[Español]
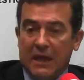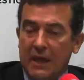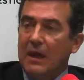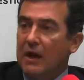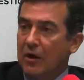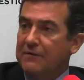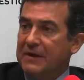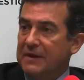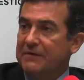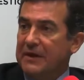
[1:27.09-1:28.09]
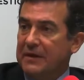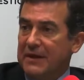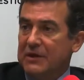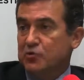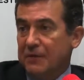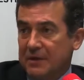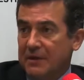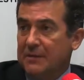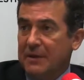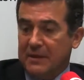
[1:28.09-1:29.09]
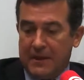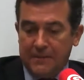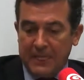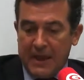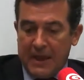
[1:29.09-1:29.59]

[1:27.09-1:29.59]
y la oferta financiera suficientemente